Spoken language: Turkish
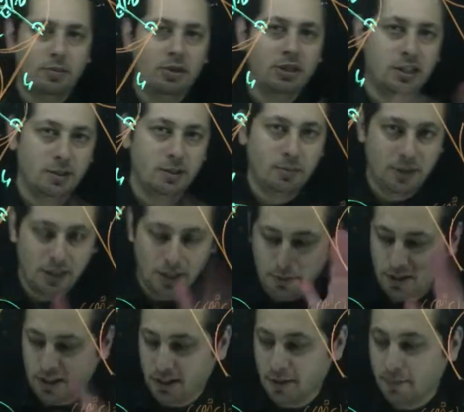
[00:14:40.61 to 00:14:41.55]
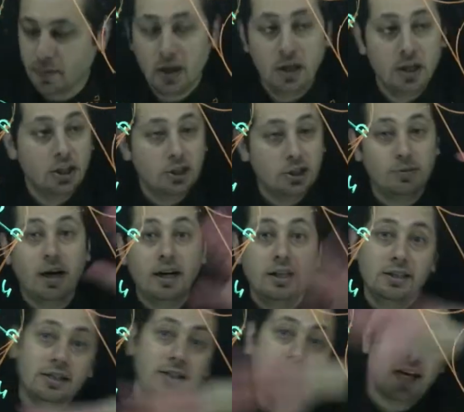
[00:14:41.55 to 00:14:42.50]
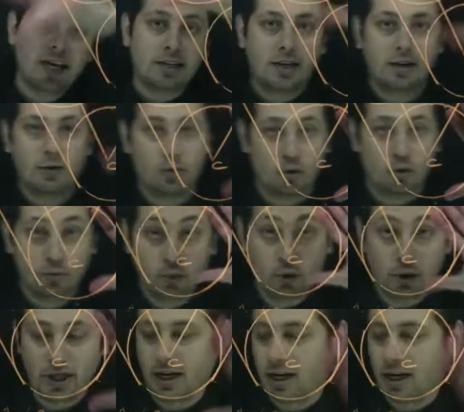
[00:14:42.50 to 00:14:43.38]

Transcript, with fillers: yapar. 2 piyle bitti. Şimdi aynısını tekrarlıyorum. Burada